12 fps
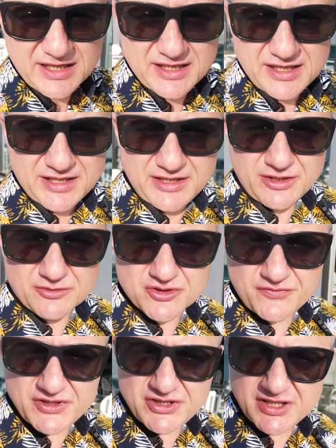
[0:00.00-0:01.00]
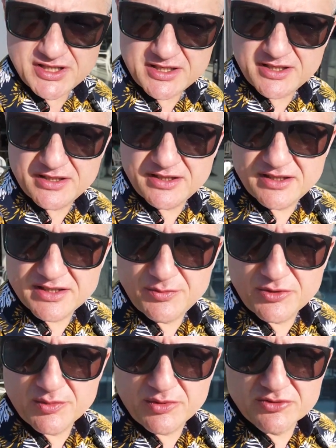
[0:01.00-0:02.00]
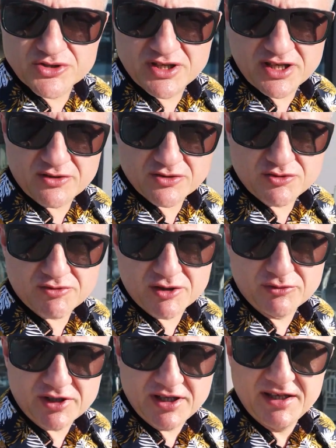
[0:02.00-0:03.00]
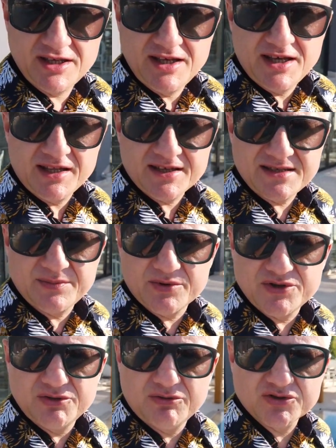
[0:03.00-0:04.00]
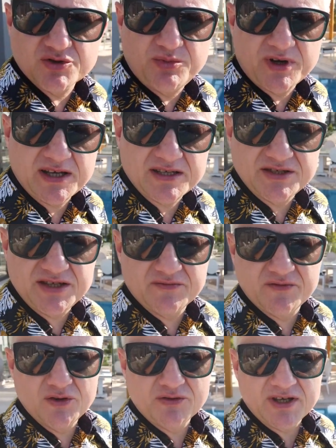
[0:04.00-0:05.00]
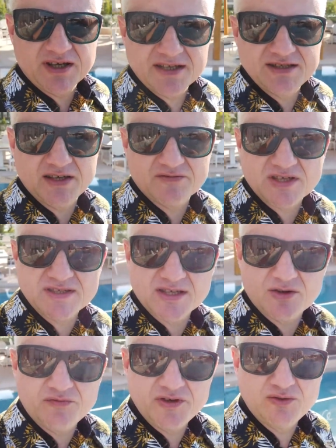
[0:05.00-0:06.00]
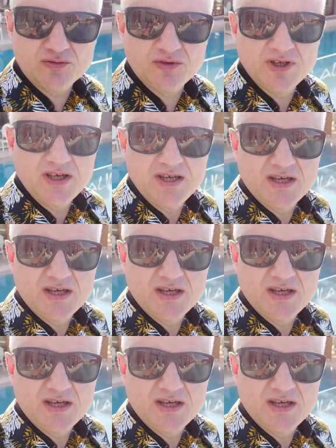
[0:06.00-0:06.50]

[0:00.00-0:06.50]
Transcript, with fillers: E, i oczywiście e, z Biuro Podróży Grekos, które tutaj nas zaprosiło, żeby pokazać jak wygląda Grecja w czasach COVID-u.